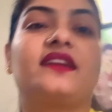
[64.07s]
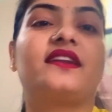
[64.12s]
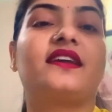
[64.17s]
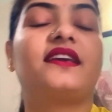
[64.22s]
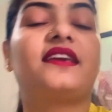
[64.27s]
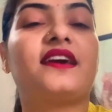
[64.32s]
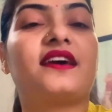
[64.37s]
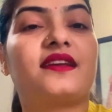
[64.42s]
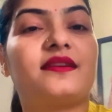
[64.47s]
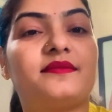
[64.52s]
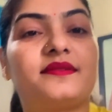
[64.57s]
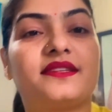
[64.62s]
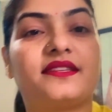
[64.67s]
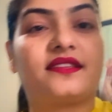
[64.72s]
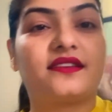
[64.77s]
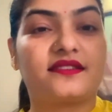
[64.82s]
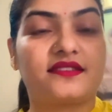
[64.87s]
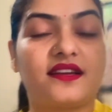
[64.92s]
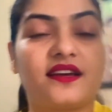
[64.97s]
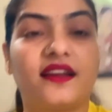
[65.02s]
ना ग्यारह बजे
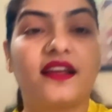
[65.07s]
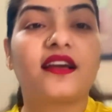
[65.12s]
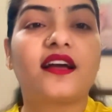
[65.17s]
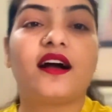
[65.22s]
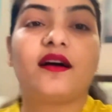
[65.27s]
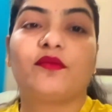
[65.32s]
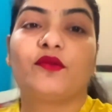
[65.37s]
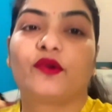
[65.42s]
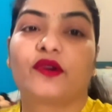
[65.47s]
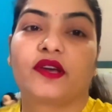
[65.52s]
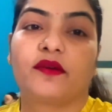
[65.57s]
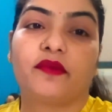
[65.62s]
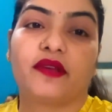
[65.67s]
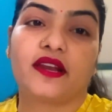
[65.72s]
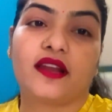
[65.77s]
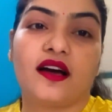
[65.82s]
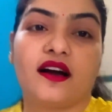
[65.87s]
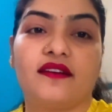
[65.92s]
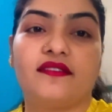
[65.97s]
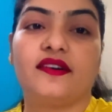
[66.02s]
तक सारा काम हो गया मैं
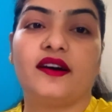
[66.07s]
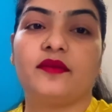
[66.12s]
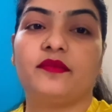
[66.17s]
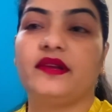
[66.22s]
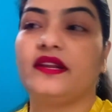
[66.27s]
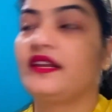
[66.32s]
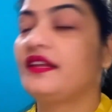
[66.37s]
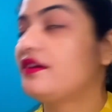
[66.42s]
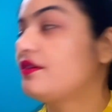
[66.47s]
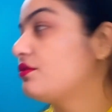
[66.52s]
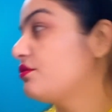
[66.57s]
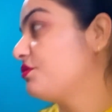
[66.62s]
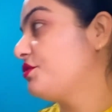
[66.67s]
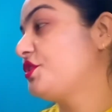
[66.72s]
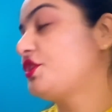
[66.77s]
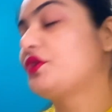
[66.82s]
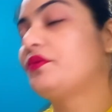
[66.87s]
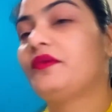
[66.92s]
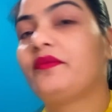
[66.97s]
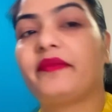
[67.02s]
नहा वहा भी ली और नोनी
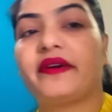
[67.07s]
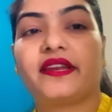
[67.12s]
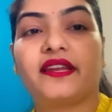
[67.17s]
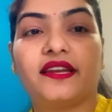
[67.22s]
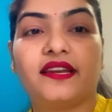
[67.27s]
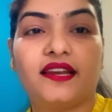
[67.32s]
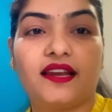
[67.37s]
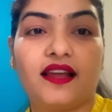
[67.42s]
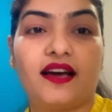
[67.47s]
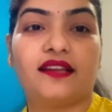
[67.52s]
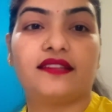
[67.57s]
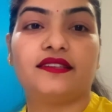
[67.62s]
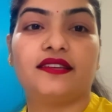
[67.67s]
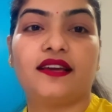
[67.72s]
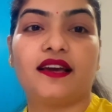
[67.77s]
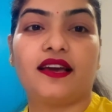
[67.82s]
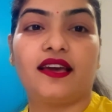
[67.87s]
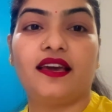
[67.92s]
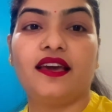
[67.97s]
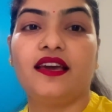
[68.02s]
को भी मैंने नहा
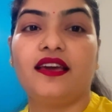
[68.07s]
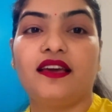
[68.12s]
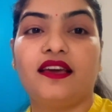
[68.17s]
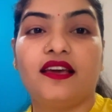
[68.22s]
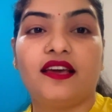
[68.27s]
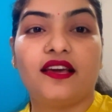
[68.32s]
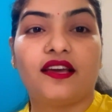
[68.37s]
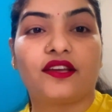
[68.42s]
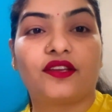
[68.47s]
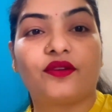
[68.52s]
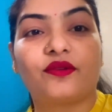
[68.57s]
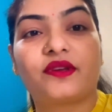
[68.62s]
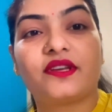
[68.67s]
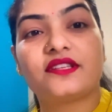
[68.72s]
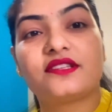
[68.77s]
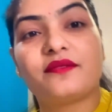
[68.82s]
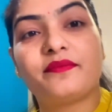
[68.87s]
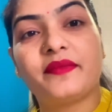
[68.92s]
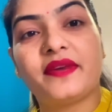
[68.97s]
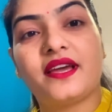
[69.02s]
दिया है क्योंकि
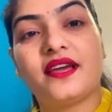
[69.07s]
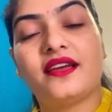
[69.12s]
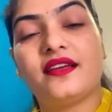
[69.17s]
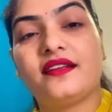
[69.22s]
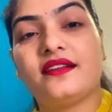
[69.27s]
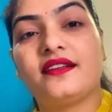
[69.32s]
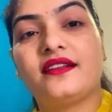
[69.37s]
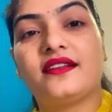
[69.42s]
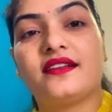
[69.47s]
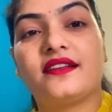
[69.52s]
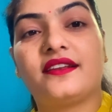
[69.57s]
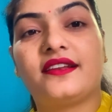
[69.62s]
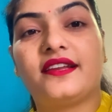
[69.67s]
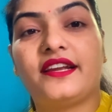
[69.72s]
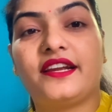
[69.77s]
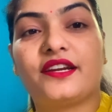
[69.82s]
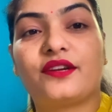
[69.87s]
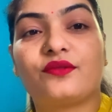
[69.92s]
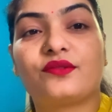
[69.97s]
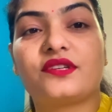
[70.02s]
जब मैं
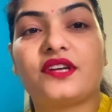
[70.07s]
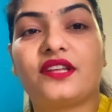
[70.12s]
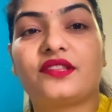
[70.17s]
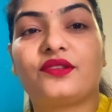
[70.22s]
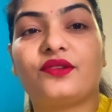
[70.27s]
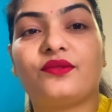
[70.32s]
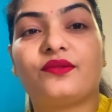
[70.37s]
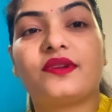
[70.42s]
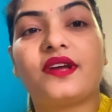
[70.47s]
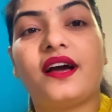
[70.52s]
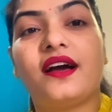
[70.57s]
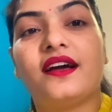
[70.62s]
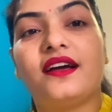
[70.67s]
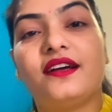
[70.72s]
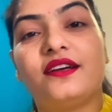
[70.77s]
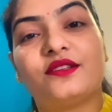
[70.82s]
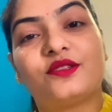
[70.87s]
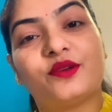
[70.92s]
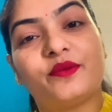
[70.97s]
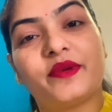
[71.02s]
लेट हो जाती हूँ ना
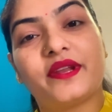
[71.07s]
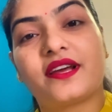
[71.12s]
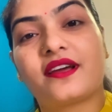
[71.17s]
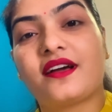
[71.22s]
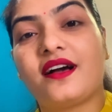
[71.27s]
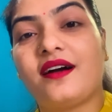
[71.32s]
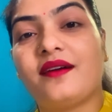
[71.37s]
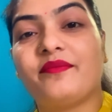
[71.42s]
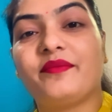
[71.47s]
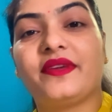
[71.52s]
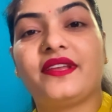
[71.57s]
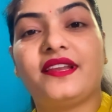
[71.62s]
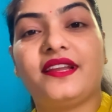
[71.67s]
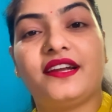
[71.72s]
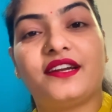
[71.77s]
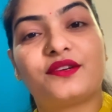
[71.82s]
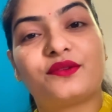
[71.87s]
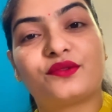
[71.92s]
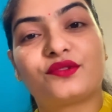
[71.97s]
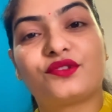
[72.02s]
तो मेरा काम भी
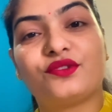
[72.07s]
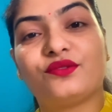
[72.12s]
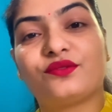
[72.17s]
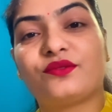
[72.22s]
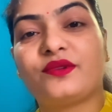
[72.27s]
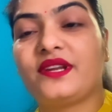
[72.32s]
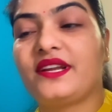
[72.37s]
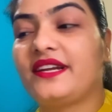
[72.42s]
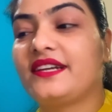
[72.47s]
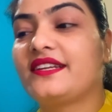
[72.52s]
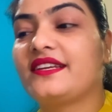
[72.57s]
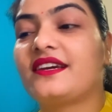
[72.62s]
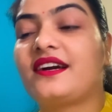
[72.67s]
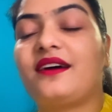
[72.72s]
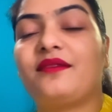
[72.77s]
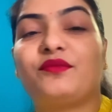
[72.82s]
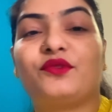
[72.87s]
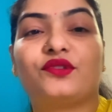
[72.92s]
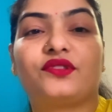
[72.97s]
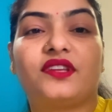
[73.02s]
लेट उठती हूँ तो लेट ही
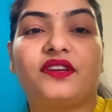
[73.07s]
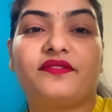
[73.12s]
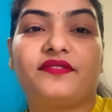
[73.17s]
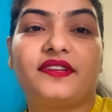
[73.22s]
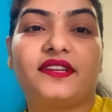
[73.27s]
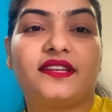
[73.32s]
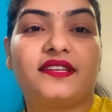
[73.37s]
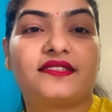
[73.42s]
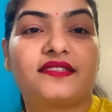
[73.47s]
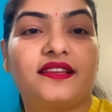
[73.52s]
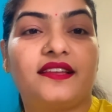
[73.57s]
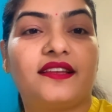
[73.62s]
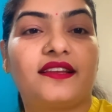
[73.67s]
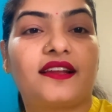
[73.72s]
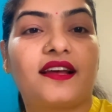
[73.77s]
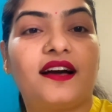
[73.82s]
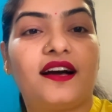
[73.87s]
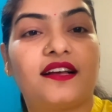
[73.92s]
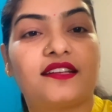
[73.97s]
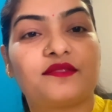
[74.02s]
काम होता है फिर इसलिए
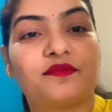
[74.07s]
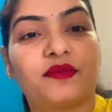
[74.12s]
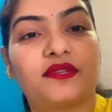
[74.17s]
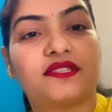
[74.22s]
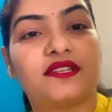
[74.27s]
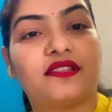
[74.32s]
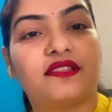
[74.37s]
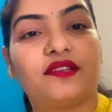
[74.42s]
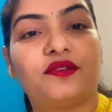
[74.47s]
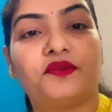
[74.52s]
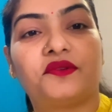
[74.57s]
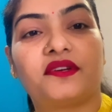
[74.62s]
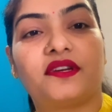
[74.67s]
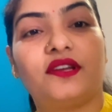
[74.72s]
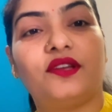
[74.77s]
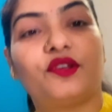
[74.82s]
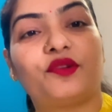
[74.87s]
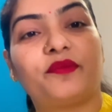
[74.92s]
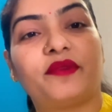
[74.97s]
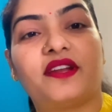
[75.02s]
ना आज मैं जल्दी उठ
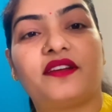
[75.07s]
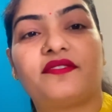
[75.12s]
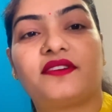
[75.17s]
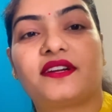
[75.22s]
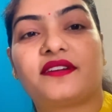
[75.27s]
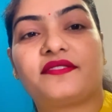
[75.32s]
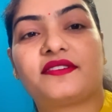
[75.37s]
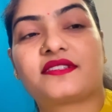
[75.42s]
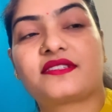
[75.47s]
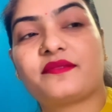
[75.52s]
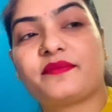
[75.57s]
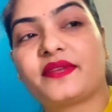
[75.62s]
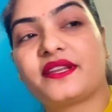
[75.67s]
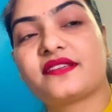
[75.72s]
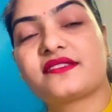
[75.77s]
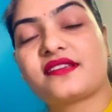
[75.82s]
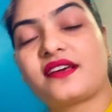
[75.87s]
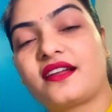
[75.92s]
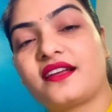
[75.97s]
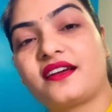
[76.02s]
गई और मेरा फटाफट से मैंने
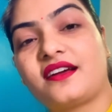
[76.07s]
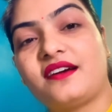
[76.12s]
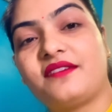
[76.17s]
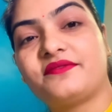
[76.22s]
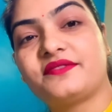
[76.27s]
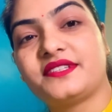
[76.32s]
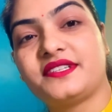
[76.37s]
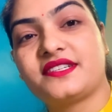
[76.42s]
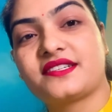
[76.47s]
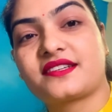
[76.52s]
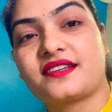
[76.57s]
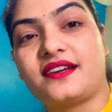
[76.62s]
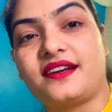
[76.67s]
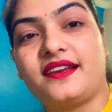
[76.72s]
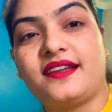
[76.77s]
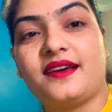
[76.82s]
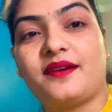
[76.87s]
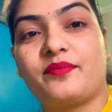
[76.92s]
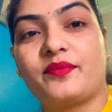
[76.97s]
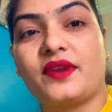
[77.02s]
सारा काम फिनिश कर
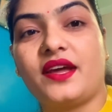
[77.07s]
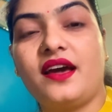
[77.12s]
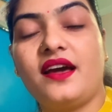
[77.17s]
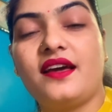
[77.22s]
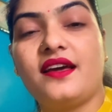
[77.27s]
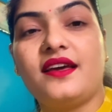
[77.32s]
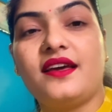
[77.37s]
लिया अपना